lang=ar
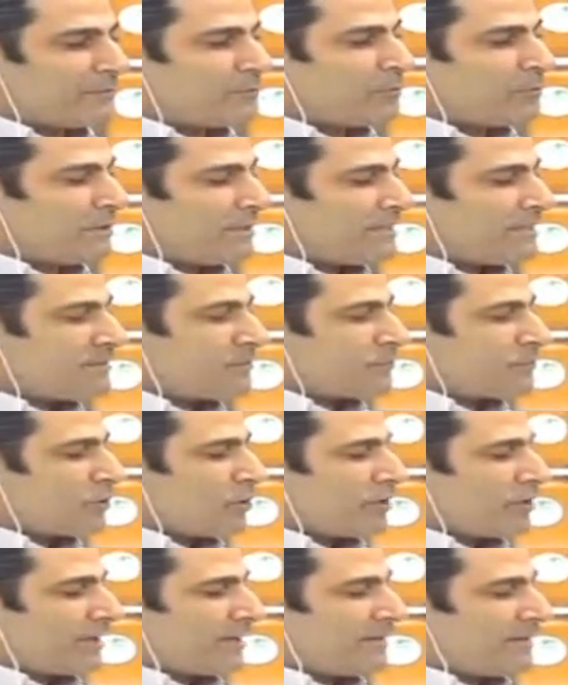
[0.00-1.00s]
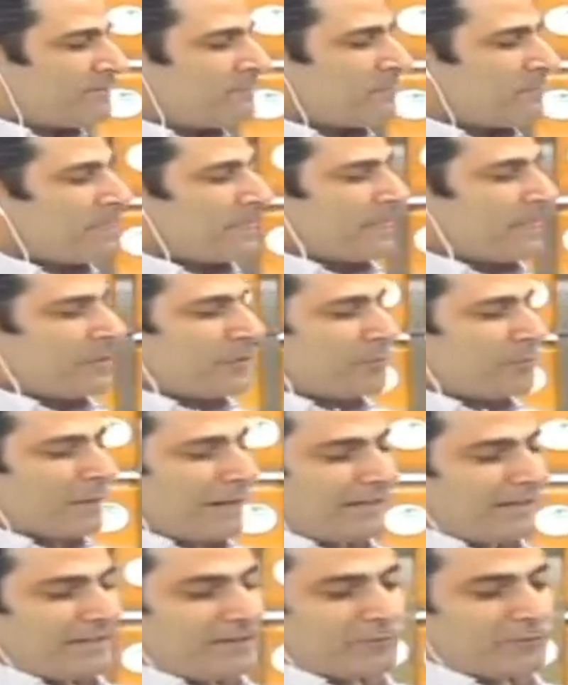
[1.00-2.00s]
بقدونس وروكا
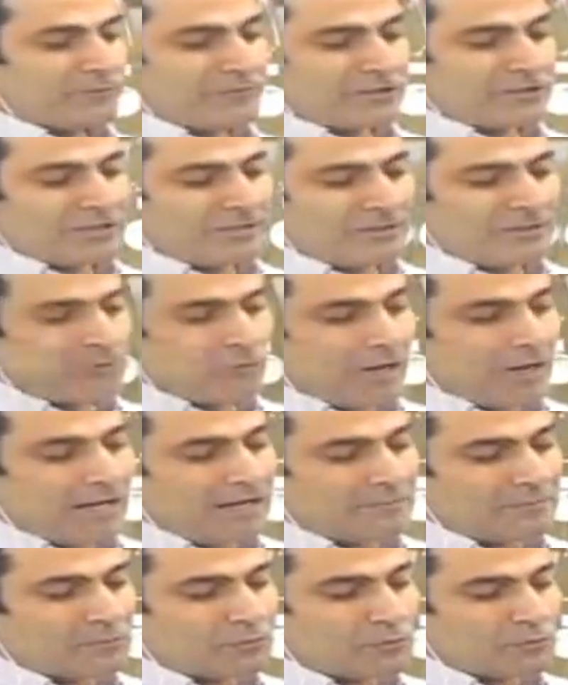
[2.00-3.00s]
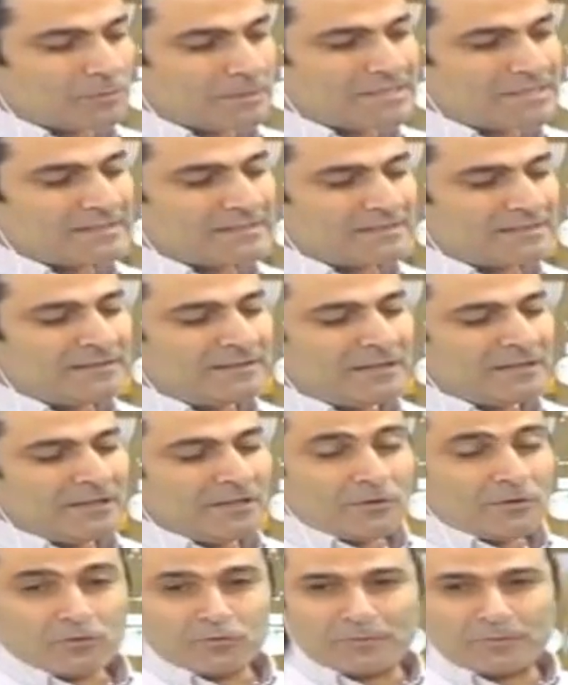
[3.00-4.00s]
وبقلي وفجل وحامض وبصل
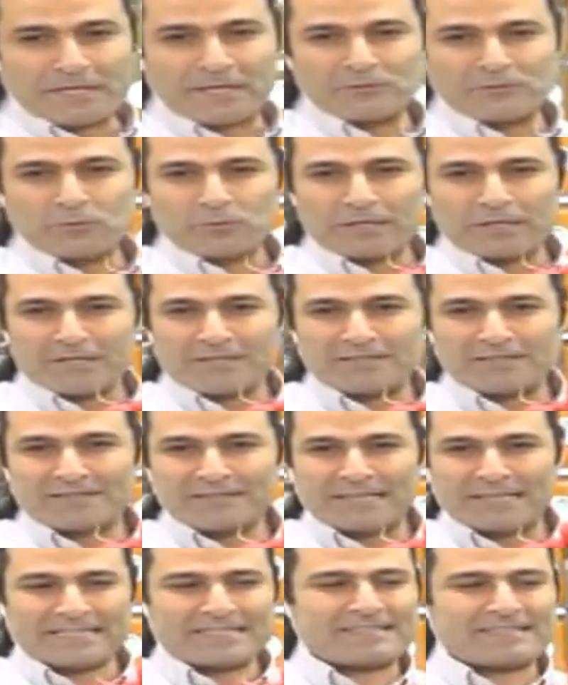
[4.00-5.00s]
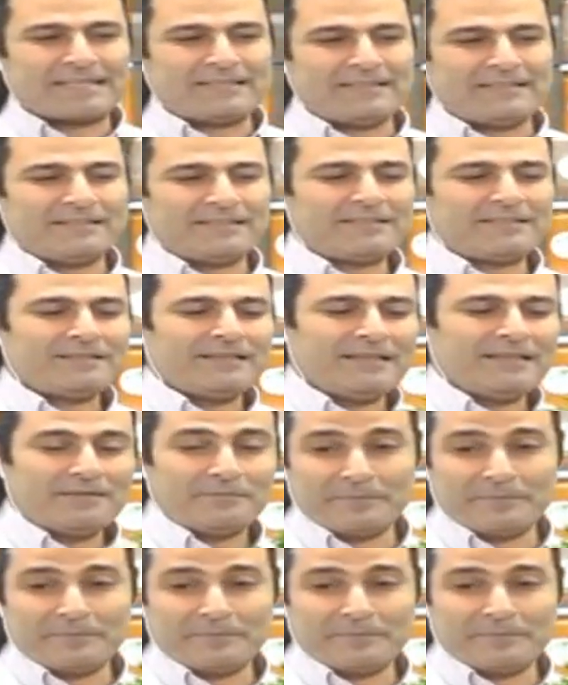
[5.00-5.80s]
وبندوره هالسله